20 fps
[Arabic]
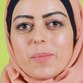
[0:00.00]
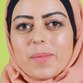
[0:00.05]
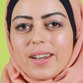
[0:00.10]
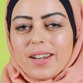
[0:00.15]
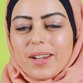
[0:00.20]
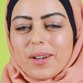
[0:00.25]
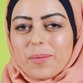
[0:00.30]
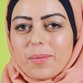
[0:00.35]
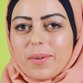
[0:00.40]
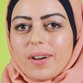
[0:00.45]

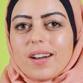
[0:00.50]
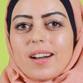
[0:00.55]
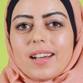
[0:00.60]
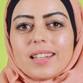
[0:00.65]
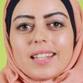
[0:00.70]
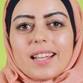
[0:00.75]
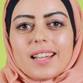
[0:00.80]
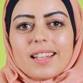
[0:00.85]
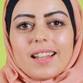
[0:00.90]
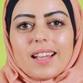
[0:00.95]
مرحبا
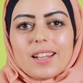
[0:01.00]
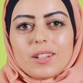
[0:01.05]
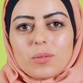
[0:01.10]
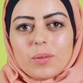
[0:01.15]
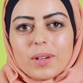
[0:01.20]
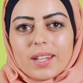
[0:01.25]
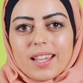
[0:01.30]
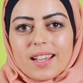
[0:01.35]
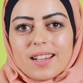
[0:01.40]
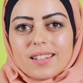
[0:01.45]
أنا آلاء
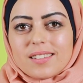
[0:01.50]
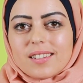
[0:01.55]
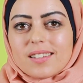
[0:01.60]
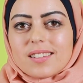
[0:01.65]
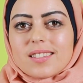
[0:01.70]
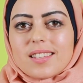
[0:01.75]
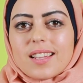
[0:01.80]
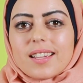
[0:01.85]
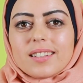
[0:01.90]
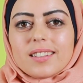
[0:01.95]
أدوكات
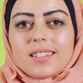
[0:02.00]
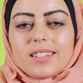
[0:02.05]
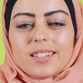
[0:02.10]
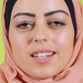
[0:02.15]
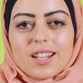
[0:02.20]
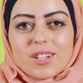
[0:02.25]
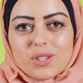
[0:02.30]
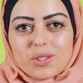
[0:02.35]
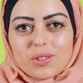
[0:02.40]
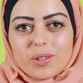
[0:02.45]
أخصائية
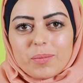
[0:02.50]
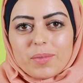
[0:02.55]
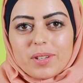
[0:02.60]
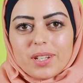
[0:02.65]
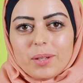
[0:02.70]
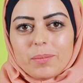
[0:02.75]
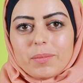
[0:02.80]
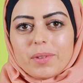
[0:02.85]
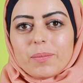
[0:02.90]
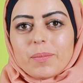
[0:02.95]
العلاج
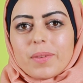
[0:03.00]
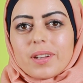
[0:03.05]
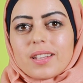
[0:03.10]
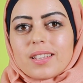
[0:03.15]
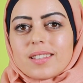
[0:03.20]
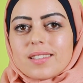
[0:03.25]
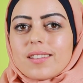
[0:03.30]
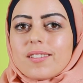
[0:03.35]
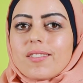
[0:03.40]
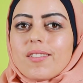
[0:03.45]
الطبيعي من
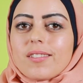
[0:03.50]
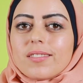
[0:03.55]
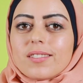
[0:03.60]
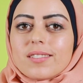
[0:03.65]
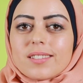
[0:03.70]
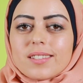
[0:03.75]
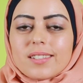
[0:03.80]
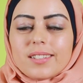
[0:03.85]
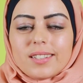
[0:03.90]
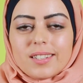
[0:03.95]
مركز
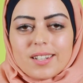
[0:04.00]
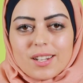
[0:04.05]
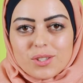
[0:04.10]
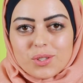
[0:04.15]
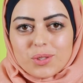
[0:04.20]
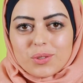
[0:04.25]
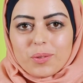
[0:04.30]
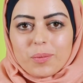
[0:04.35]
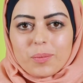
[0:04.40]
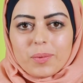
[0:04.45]
الجاردنز
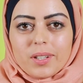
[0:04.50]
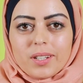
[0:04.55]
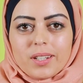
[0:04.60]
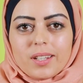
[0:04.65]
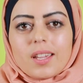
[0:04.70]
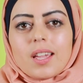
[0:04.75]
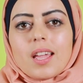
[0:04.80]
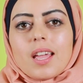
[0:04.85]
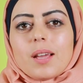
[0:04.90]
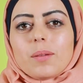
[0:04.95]
للعلاج
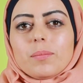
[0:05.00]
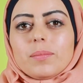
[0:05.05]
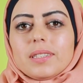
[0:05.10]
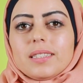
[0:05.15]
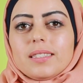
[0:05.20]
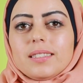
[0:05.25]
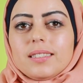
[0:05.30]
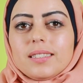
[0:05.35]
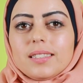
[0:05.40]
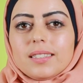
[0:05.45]
الطبيعي
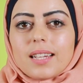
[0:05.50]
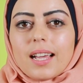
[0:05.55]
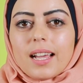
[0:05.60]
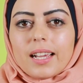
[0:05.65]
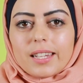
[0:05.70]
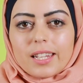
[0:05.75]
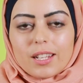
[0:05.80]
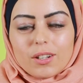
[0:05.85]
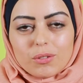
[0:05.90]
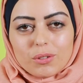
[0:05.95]
بدي
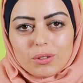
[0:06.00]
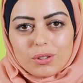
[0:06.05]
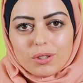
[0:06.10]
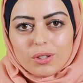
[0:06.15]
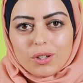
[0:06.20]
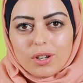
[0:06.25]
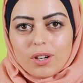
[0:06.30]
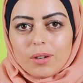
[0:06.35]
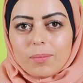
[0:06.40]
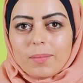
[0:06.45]
أحكي لكم
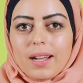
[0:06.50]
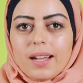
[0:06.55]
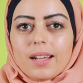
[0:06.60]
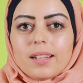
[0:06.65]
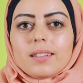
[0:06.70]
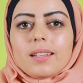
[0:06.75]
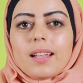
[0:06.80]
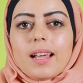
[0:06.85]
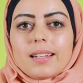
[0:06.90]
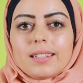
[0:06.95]
اليوم
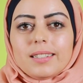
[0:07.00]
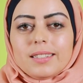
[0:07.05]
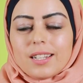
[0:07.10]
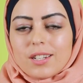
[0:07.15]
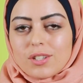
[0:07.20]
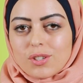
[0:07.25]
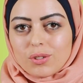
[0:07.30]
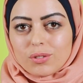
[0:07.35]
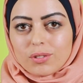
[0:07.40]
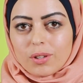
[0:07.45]
عن
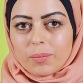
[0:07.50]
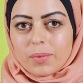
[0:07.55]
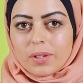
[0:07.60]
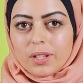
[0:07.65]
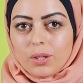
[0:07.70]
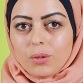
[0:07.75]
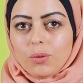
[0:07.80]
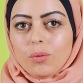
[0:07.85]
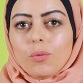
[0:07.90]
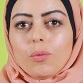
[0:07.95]
العلاج
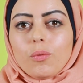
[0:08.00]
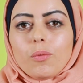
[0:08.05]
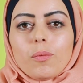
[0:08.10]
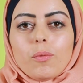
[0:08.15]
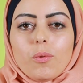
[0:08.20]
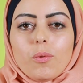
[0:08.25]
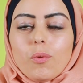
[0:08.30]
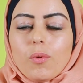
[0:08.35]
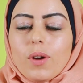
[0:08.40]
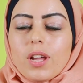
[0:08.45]
الطبيعي
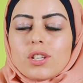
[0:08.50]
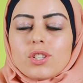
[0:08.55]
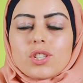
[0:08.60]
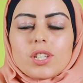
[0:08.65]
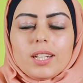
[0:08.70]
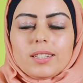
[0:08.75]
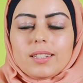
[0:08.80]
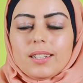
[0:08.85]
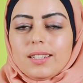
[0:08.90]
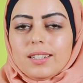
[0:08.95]

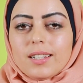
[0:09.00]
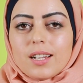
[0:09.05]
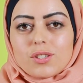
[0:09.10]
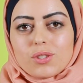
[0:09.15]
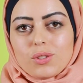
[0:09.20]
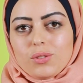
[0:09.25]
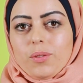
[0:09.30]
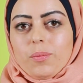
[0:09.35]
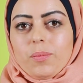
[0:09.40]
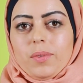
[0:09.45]
وإيش يعني
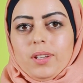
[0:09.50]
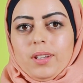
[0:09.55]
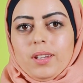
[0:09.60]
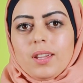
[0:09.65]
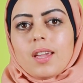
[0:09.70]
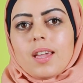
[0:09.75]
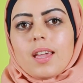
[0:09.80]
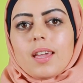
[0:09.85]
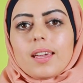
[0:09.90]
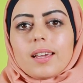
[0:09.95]
العلاج الطبيعي
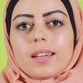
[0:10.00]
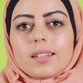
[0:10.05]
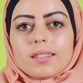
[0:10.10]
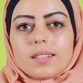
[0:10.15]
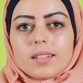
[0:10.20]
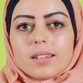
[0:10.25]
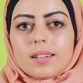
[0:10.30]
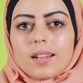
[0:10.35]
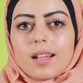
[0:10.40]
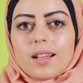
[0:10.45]

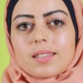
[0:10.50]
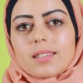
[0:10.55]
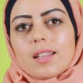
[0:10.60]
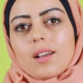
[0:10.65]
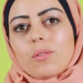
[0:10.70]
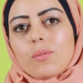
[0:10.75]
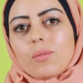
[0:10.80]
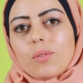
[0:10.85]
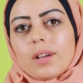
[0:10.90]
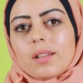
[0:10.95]
كتير
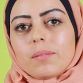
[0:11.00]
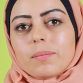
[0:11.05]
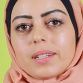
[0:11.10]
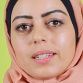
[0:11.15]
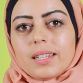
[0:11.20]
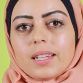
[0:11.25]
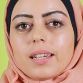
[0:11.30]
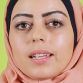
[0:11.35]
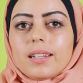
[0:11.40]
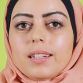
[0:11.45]
ناس أول ما
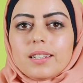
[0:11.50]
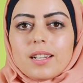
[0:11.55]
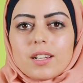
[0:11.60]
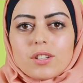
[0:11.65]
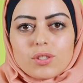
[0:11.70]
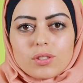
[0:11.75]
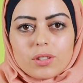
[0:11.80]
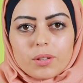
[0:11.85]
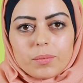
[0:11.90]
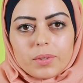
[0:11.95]
نحكي
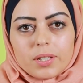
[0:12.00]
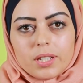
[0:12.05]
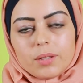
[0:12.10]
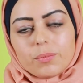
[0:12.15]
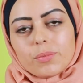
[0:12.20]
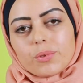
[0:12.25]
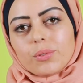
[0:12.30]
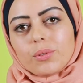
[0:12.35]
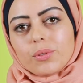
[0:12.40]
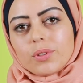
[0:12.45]
العلاج
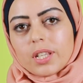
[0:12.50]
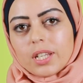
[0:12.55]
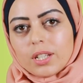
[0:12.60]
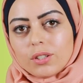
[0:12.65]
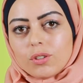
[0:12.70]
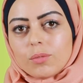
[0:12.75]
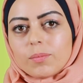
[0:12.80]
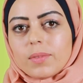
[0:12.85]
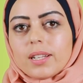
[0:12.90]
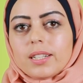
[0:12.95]
الطبيعي بيروح
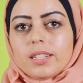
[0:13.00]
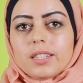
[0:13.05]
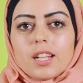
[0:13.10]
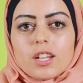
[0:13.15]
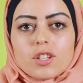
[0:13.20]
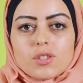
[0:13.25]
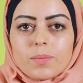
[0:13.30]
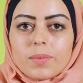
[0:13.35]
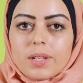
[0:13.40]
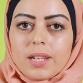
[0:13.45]
ذهنهم
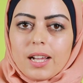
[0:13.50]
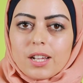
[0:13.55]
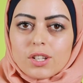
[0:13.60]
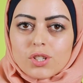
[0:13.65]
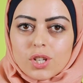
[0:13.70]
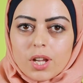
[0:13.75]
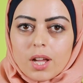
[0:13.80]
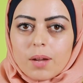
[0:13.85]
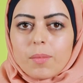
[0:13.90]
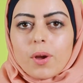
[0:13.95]
للعلاج
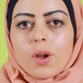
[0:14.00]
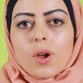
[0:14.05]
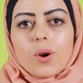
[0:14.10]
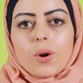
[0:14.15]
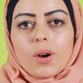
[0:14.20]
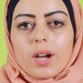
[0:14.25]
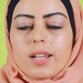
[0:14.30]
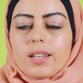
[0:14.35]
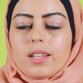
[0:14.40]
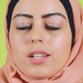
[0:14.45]
بالأعشاب
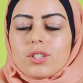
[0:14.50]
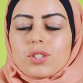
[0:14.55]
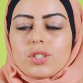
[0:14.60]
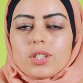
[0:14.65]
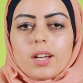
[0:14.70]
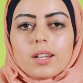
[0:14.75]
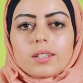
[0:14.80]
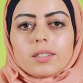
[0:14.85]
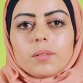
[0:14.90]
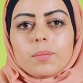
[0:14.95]
وهي
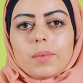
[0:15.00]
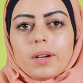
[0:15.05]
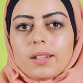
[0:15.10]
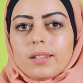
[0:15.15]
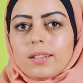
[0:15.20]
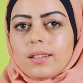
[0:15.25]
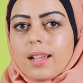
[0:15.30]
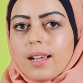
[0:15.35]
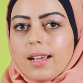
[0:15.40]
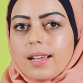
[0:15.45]
الأشياء
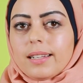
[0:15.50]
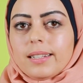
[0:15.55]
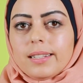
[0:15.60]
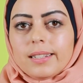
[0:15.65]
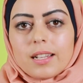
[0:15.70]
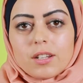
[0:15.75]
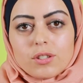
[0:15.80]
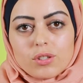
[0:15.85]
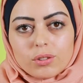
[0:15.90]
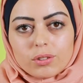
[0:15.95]
طبعا لا
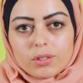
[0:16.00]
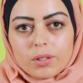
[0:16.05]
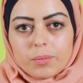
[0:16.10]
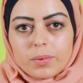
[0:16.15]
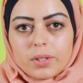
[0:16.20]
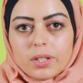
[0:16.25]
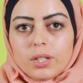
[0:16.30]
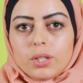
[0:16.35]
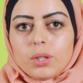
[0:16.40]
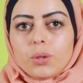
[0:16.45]
العلاج
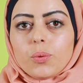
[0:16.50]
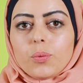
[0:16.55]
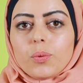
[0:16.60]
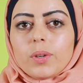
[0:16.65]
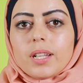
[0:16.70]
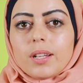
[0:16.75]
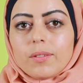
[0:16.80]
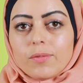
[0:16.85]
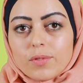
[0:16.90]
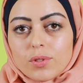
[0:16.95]
الطبيعي هو
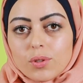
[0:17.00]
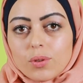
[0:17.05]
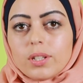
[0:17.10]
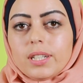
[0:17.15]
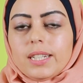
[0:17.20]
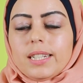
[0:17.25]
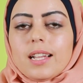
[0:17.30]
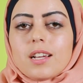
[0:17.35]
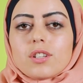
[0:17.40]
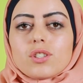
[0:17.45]
نفسه
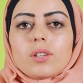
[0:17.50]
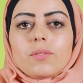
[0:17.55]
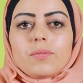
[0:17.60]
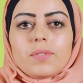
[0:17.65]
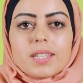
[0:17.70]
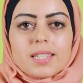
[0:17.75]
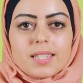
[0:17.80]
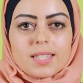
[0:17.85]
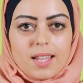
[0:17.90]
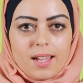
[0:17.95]
العلاج
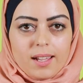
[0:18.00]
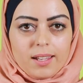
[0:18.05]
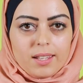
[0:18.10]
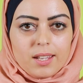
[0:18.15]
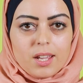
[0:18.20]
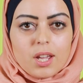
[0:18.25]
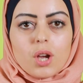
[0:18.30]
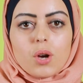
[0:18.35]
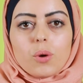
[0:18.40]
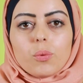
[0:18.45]

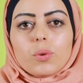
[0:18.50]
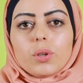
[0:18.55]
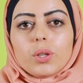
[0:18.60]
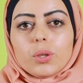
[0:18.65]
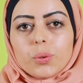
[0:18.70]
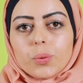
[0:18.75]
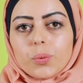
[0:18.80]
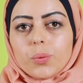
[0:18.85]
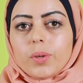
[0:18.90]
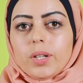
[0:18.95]
الفيزيائي
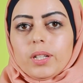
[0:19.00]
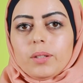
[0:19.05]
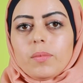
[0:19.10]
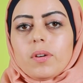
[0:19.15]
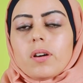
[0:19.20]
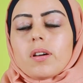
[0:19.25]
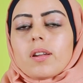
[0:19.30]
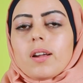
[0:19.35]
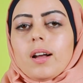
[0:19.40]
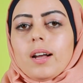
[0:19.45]
واللي هو
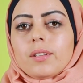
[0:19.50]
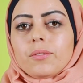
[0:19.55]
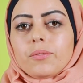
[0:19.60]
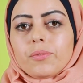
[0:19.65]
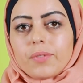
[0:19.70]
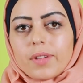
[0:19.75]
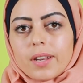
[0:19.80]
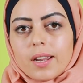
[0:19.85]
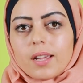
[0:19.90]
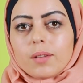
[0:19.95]
عبارة عن
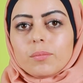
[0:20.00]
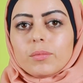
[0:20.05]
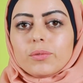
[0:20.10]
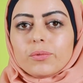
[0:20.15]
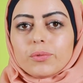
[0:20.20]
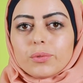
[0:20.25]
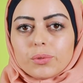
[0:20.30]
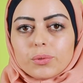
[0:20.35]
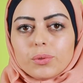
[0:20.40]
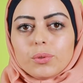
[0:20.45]
فرع من
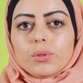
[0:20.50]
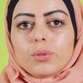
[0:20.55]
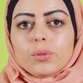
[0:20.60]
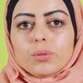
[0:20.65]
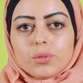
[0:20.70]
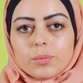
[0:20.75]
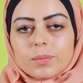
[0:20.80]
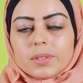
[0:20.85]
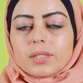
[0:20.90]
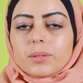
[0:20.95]
فروع
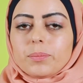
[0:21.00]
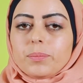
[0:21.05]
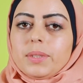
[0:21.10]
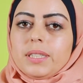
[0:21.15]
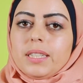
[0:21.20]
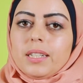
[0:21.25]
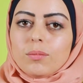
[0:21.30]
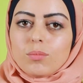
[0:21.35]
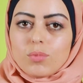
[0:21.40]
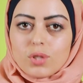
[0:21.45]
العلوم
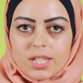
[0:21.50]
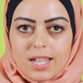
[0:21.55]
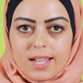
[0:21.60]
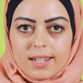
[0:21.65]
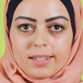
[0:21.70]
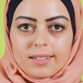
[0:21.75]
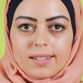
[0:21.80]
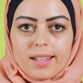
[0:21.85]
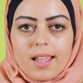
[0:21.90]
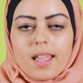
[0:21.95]
الطبية
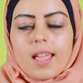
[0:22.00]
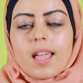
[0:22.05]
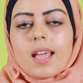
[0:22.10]
المساندة